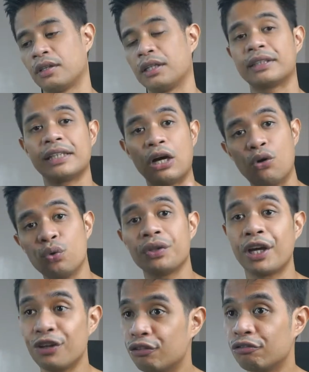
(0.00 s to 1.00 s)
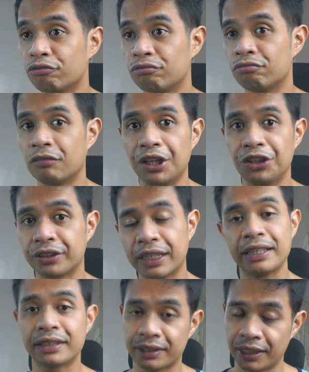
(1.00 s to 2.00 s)
kasi nauna yung ano,
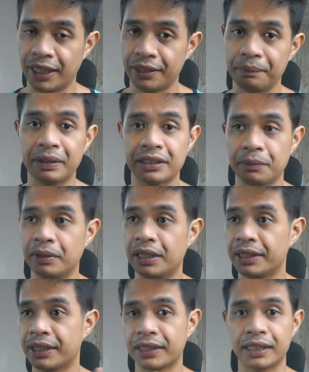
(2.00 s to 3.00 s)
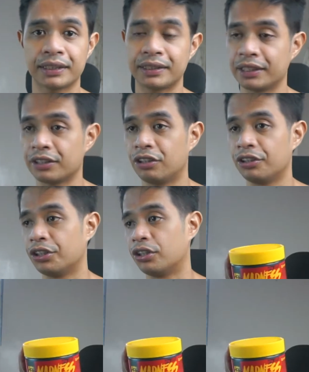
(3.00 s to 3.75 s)
taste and mixability test nito, no,